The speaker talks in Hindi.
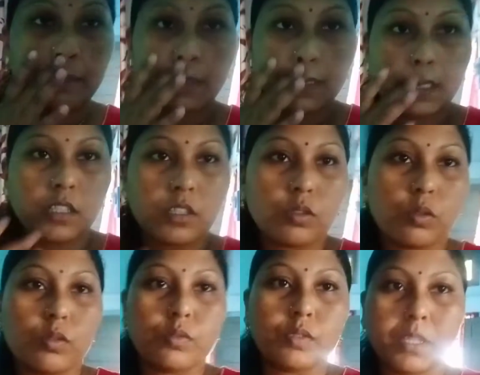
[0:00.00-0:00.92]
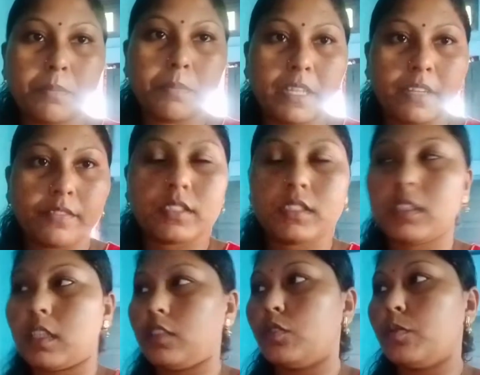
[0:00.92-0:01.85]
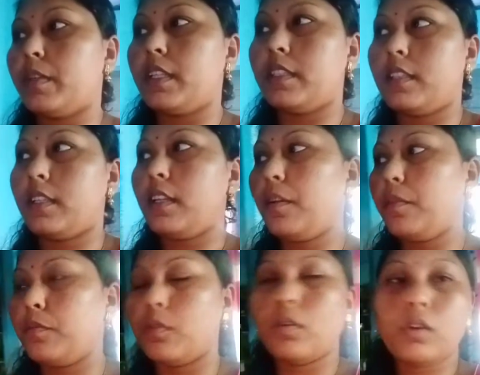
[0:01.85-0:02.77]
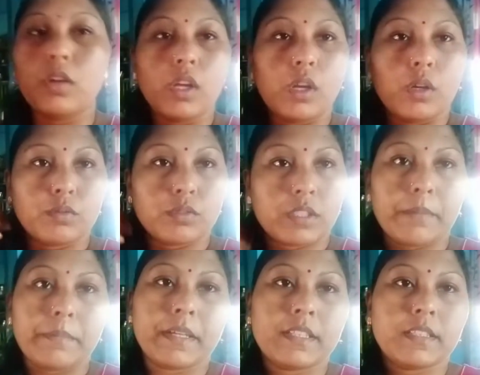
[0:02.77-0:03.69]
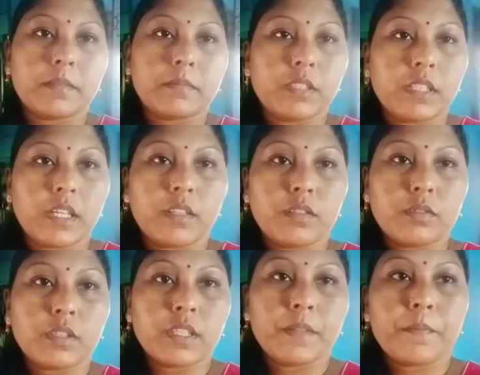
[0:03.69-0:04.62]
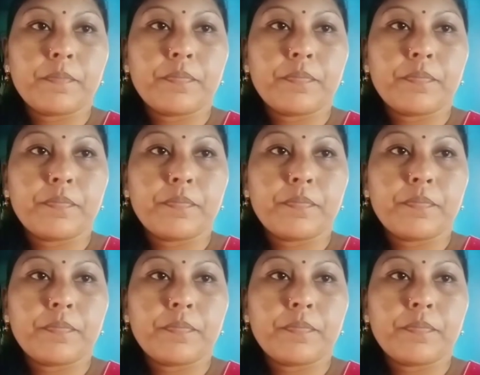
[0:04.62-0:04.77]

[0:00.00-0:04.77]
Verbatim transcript: बर्तन धो लूँगी ब्रेकफास्ट का जो बर्तन है वो उसके बाद सब्ज़ी काटूंगी